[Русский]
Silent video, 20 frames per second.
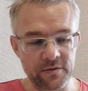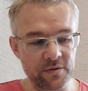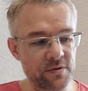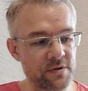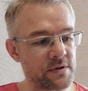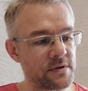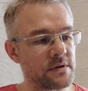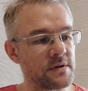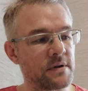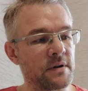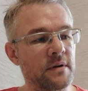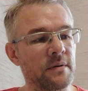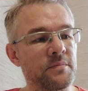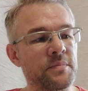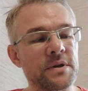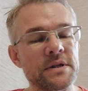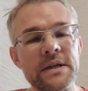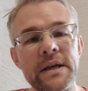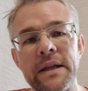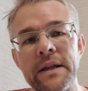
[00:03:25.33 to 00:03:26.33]
То есть э,
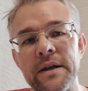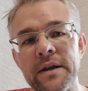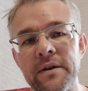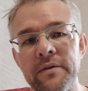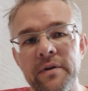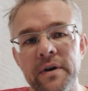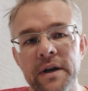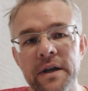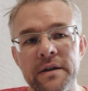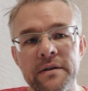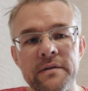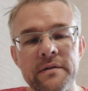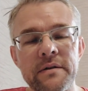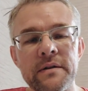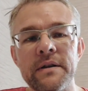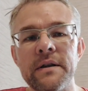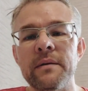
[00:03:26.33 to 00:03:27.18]
Писание говорит,